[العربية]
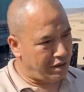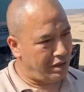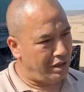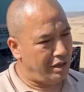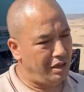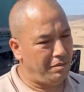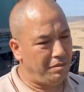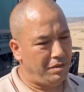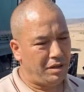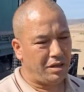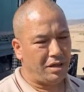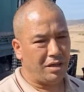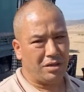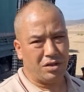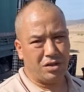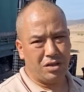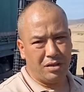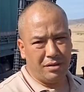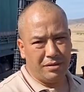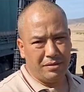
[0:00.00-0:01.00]
يقلع ما
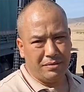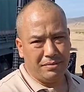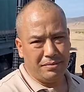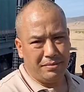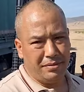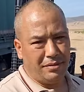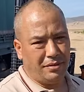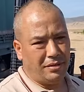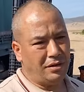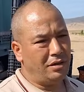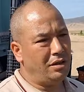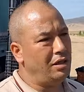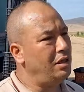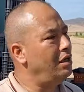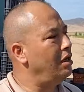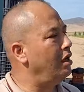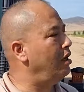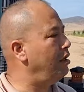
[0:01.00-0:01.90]
كانش هي هي,